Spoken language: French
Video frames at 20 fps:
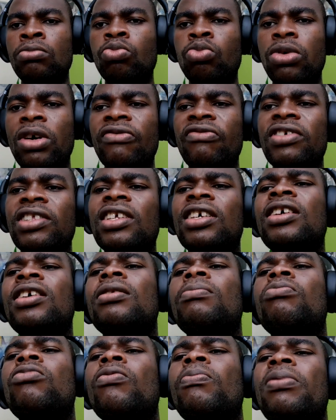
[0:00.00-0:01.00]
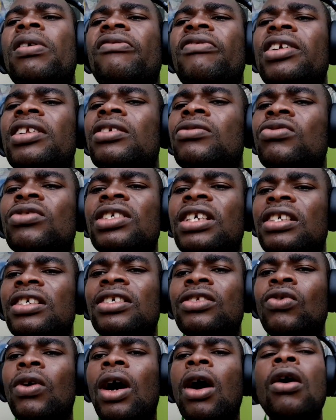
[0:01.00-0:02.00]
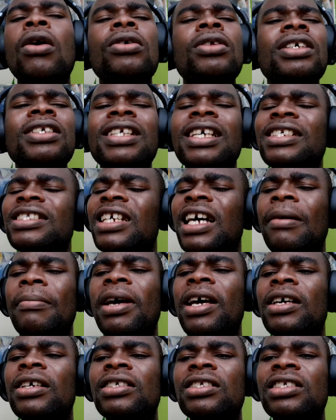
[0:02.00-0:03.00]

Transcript: Pour éviter, pour prévenir toutes ces histoires. On ne sait jamais.